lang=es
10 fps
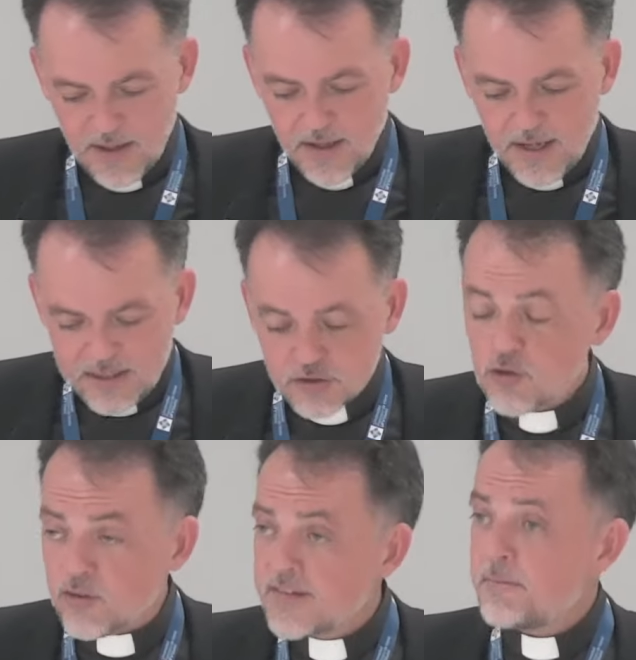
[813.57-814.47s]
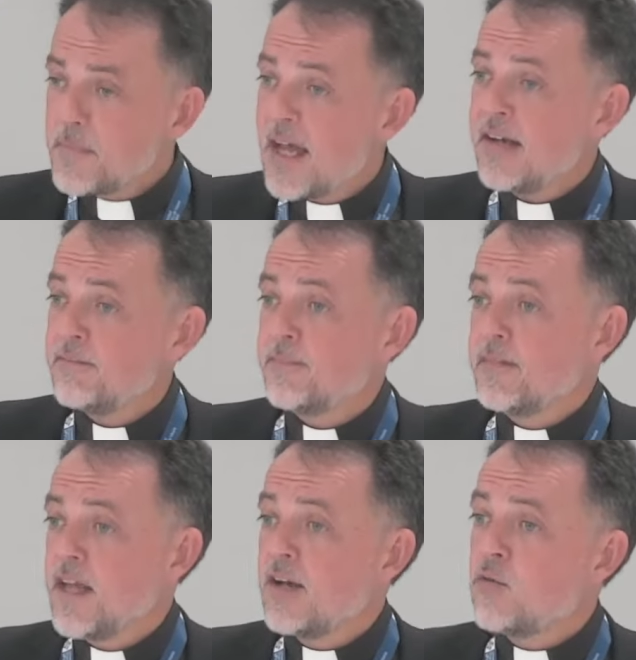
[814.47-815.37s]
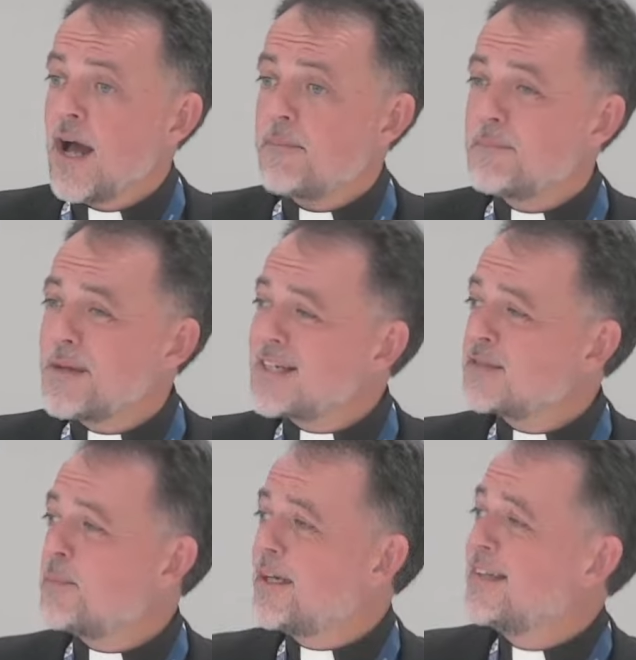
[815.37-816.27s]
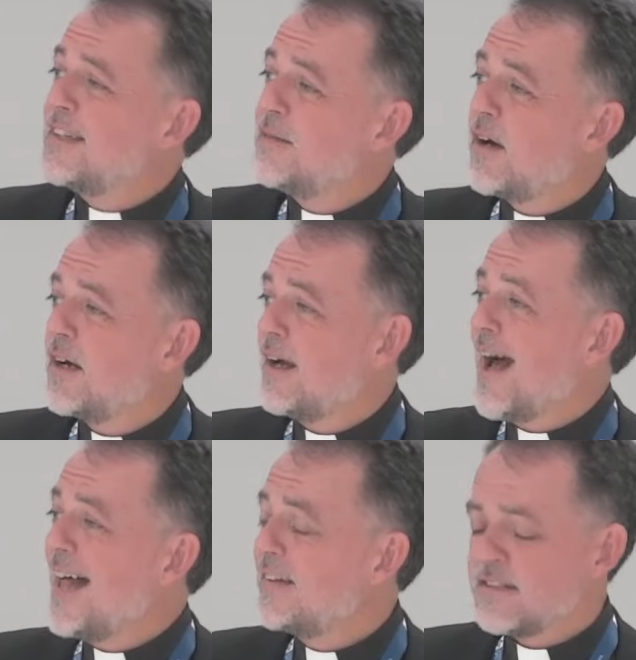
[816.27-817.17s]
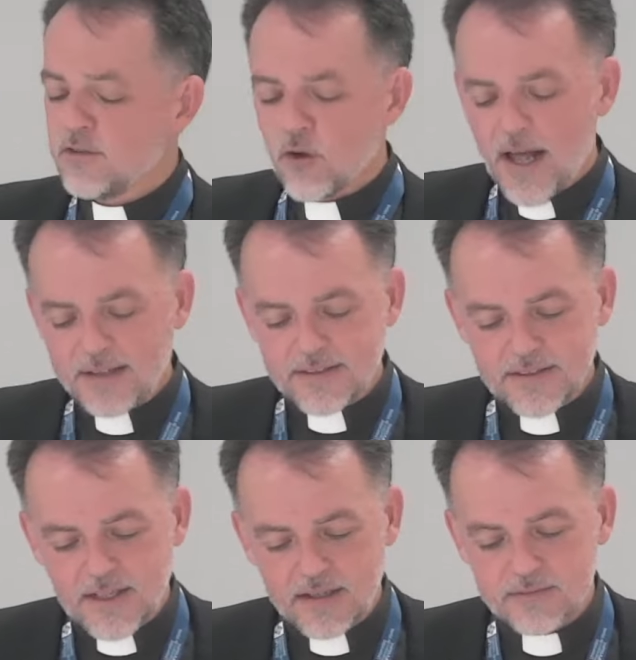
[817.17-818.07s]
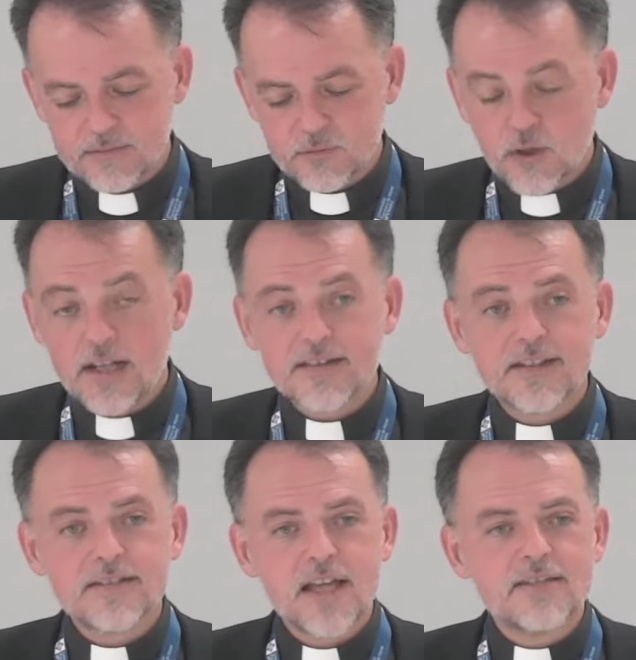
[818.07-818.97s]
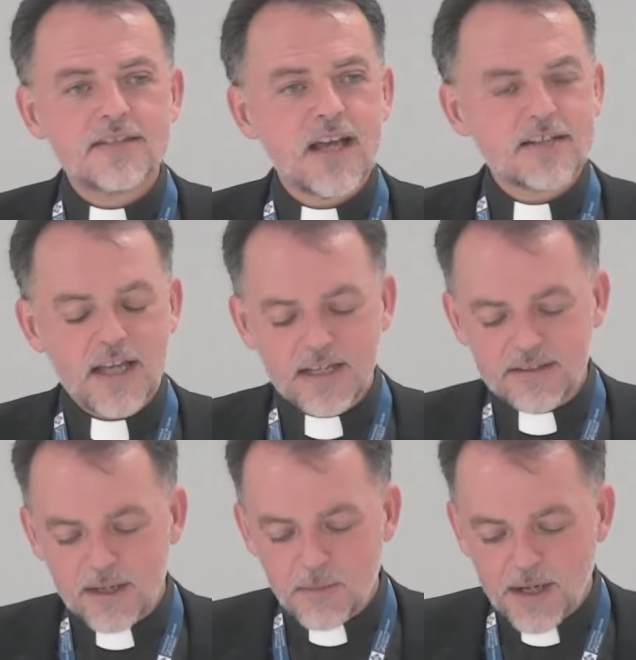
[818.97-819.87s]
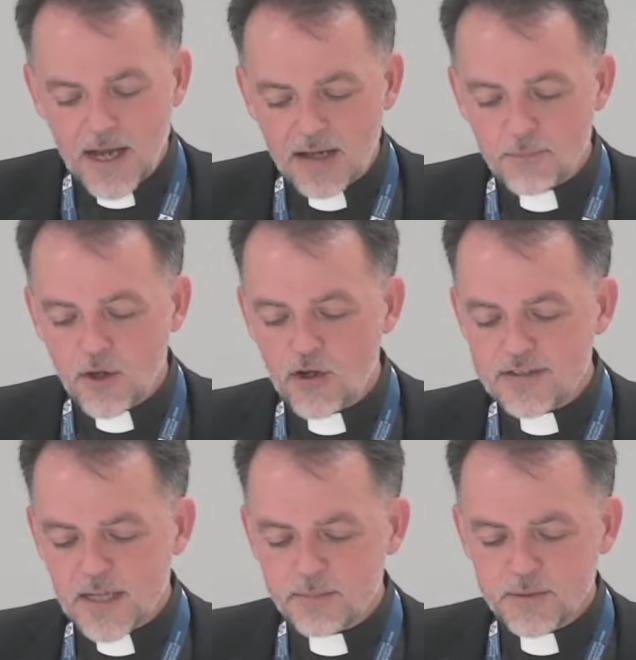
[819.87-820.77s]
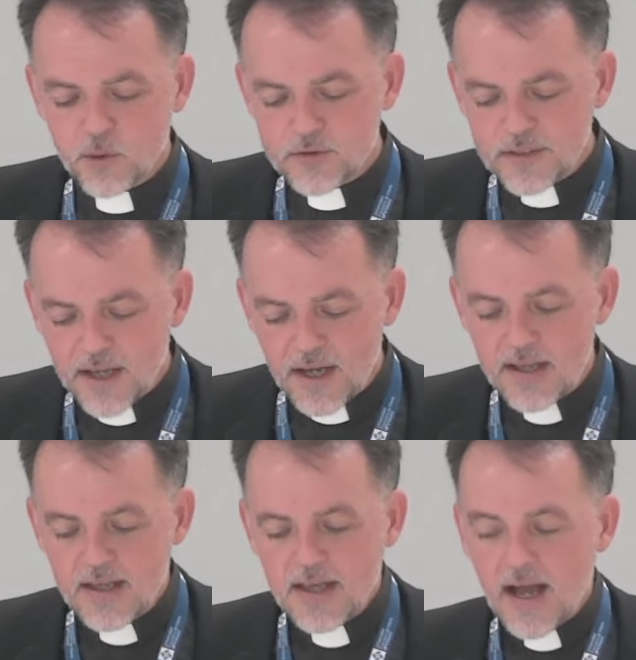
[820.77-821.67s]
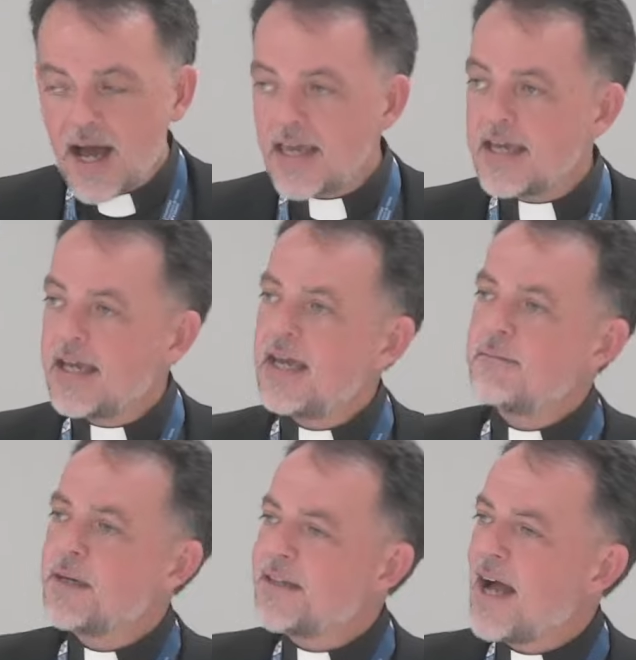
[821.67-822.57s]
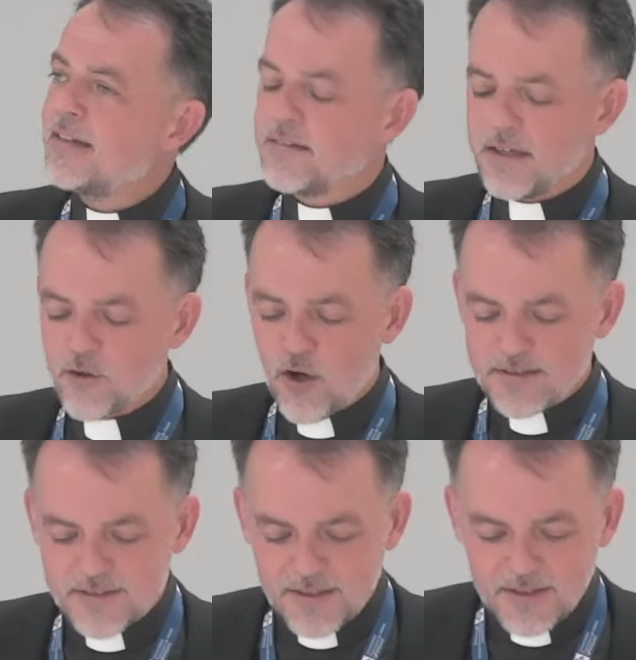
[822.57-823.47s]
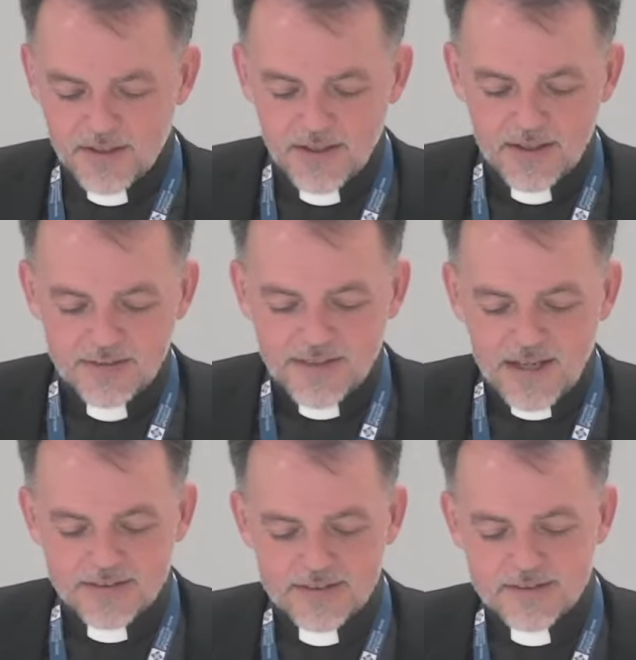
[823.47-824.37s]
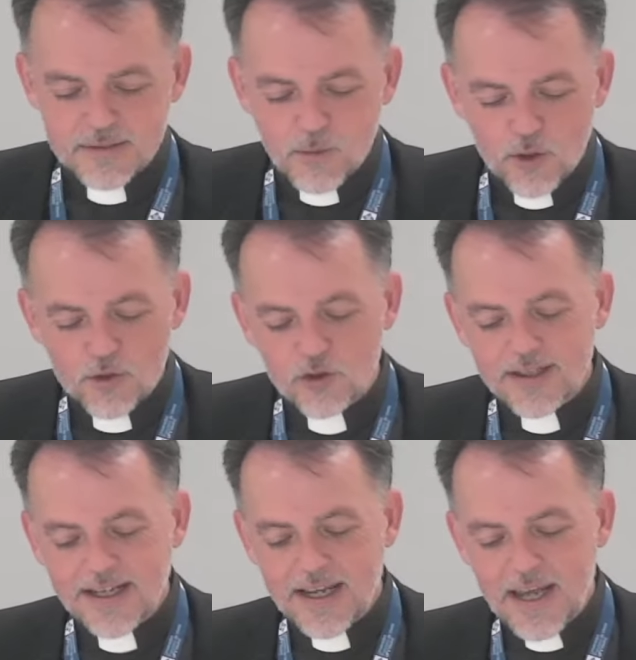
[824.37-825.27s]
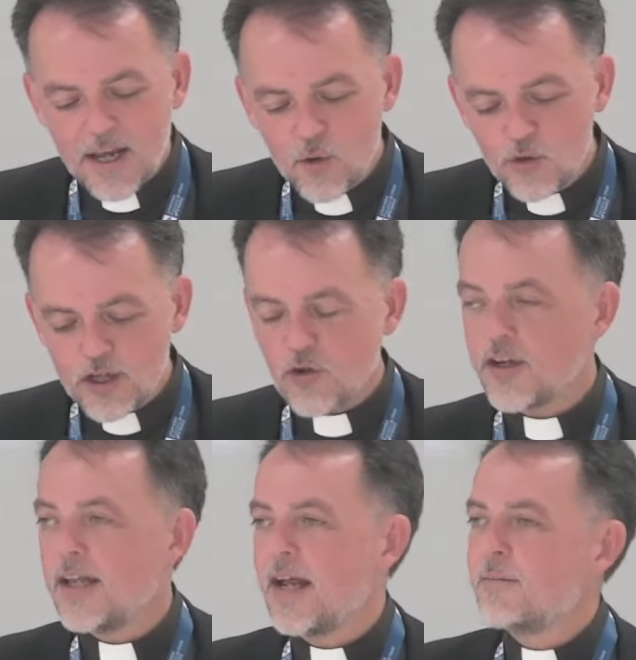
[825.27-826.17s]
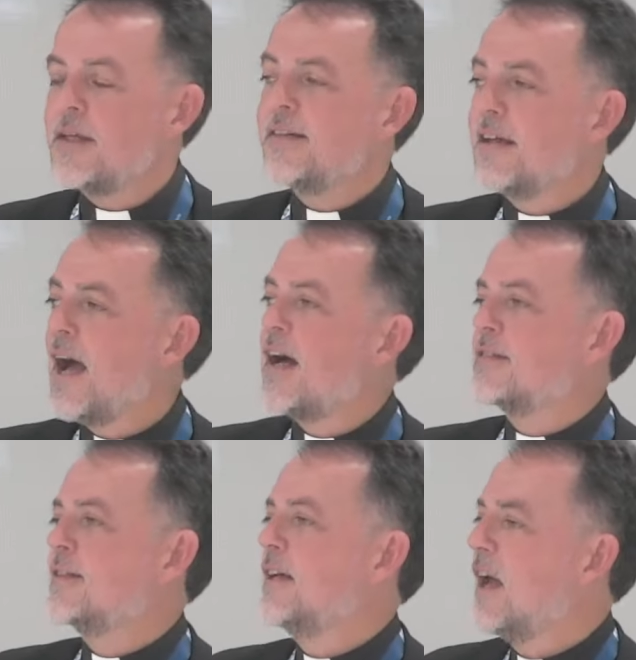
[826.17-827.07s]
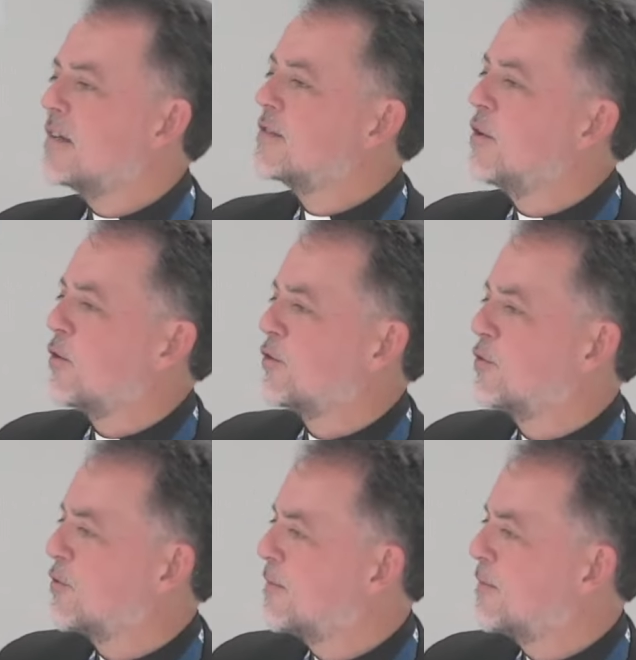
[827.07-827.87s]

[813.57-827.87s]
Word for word: Eso también tiene una perspectiva antidolátrica. Durante seis días hay que trabajar, pero el séptimo día hay que, mediante el no hacer, dar testimonio de que el único que realmente hace es Dios.